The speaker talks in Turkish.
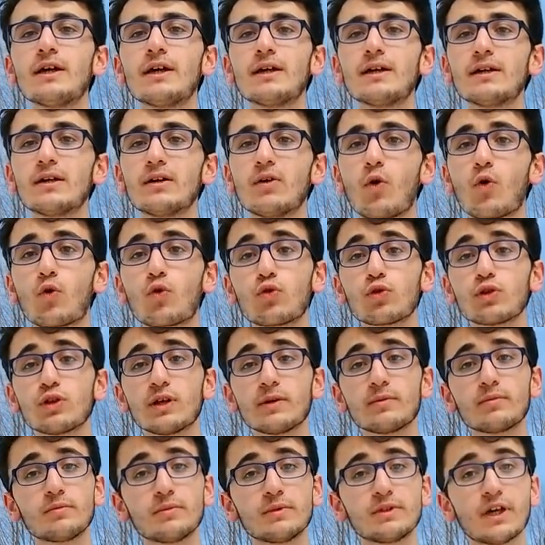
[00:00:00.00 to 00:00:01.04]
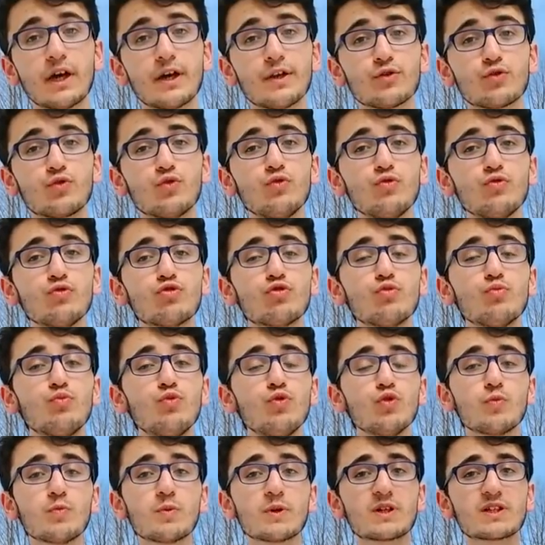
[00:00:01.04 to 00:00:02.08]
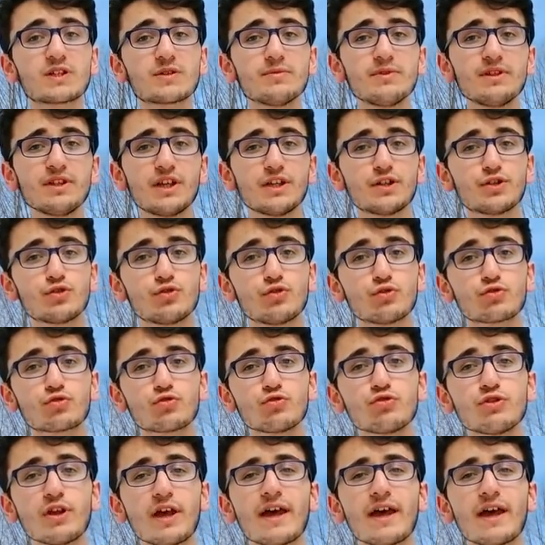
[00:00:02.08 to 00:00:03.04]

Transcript: Ee, okulda yani gününüzün büyük bir kısmını geçiriyorsunuz.